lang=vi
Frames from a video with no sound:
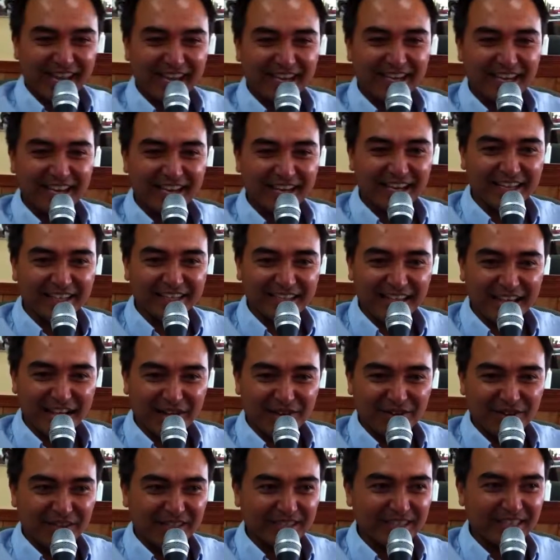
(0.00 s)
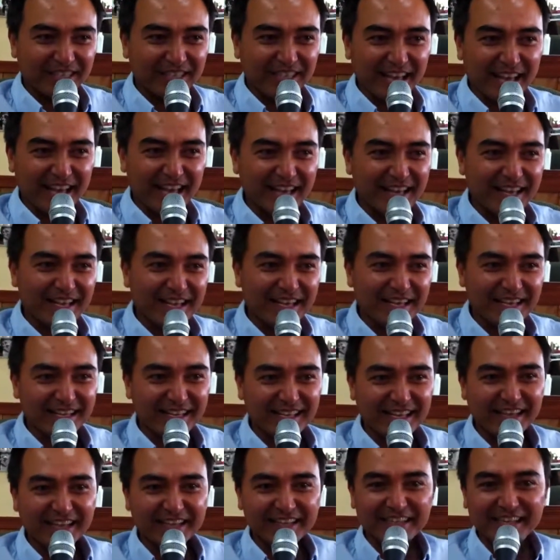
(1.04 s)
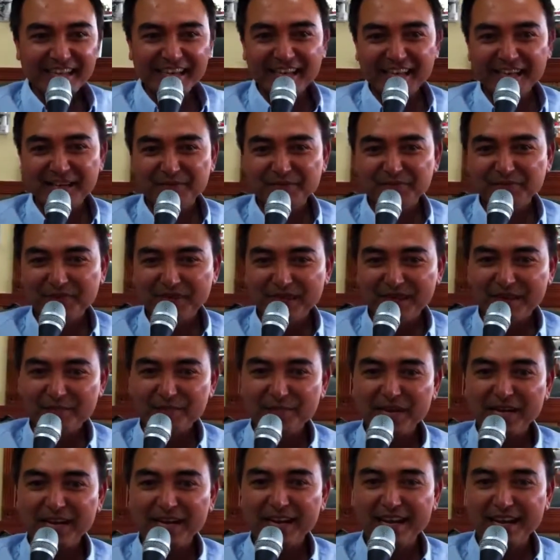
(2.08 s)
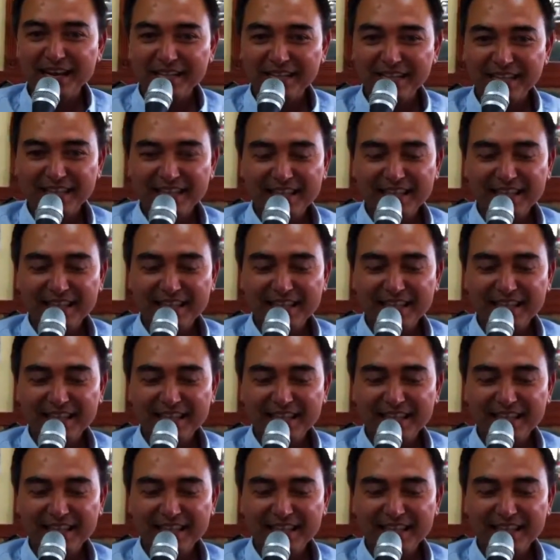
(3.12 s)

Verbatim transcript: đây ờ, chào tất cả ờ, anh chị à, mình ờ,